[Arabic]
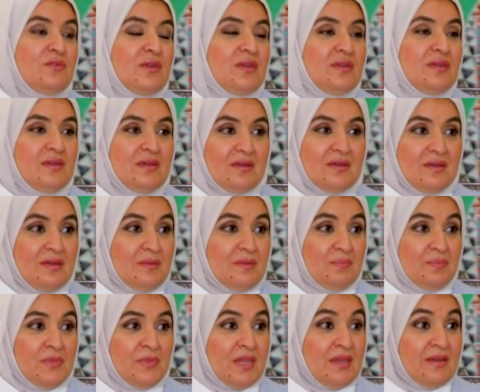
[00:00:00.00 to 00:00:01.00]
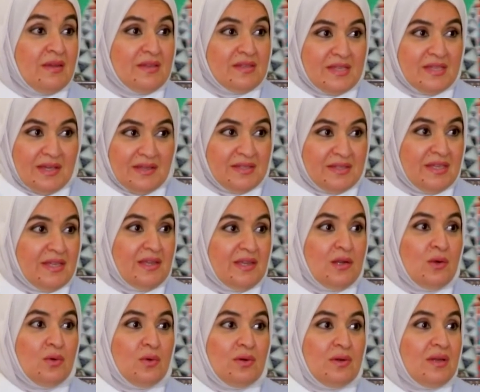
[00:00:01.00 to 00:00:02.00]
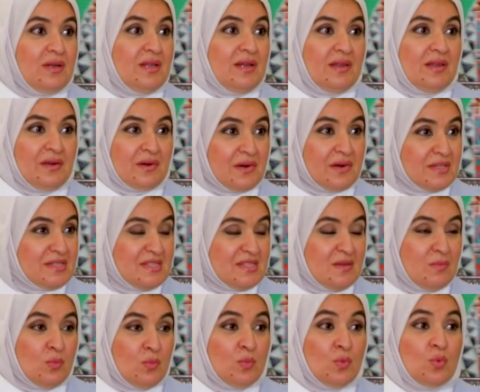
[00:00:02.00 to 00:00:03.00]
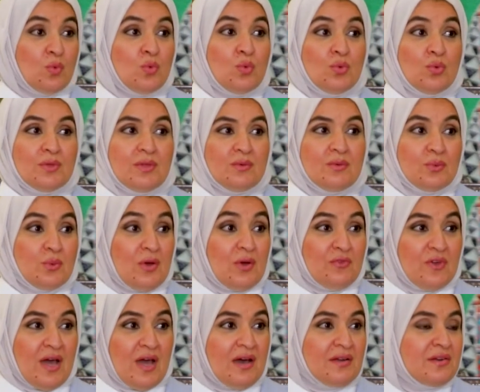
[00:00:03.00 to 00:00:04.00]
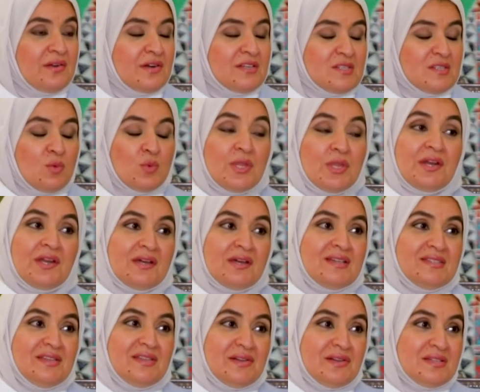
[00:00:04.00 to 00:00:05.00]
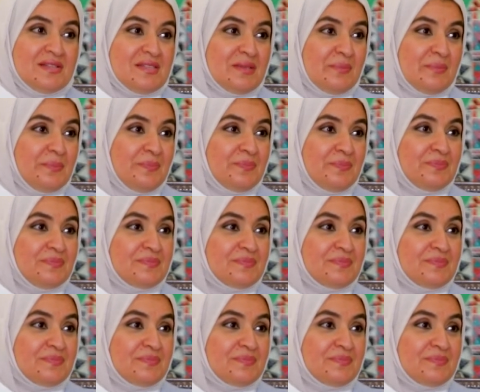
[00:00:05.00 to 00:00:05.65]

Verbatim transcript: في آه، تعديل الرسم وافكار الرسم وطريقه الرسم. آه،